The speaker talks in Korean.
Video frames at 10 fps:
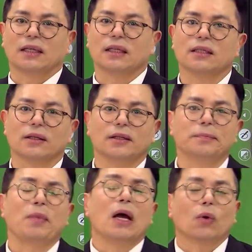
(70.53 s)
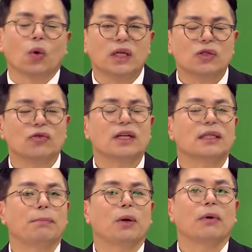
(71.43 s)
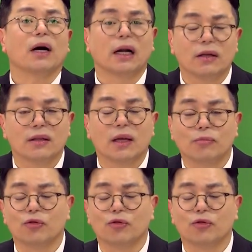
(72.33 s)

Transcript: 그래서 공인중개사법과 관련된